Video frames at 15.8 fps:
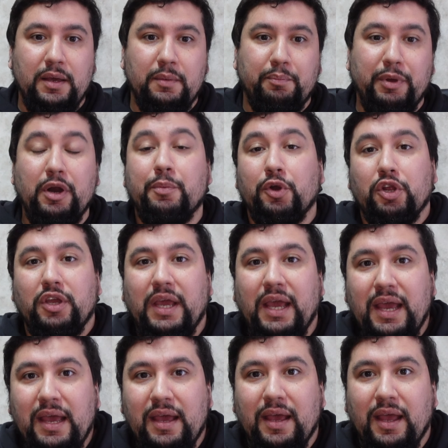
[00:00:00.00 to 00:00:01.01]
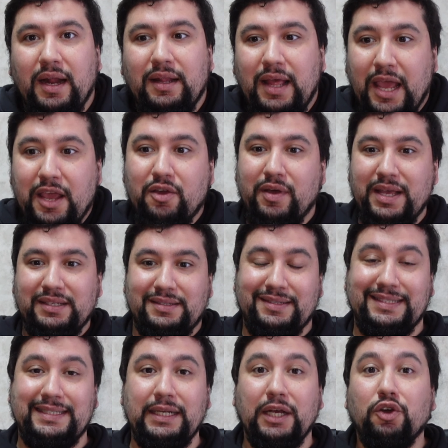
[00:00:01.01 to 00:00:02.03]
Pero ¿por qué el de
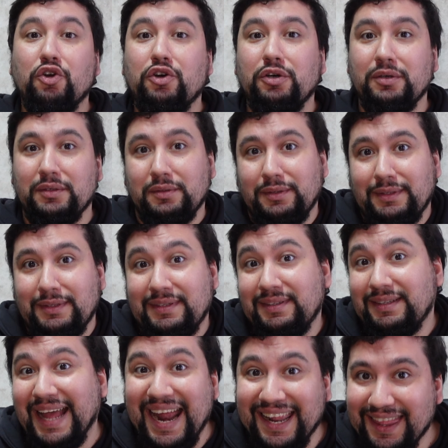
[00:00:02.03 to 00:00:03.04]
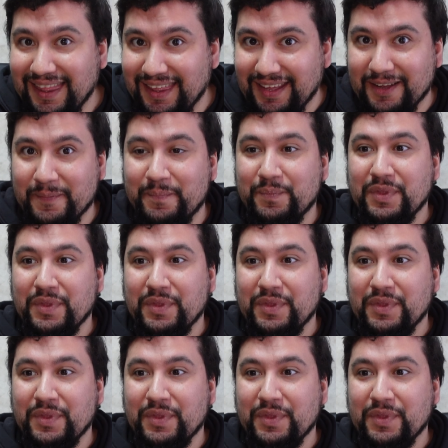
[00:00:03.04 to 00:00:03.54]
iOS llegó tarde?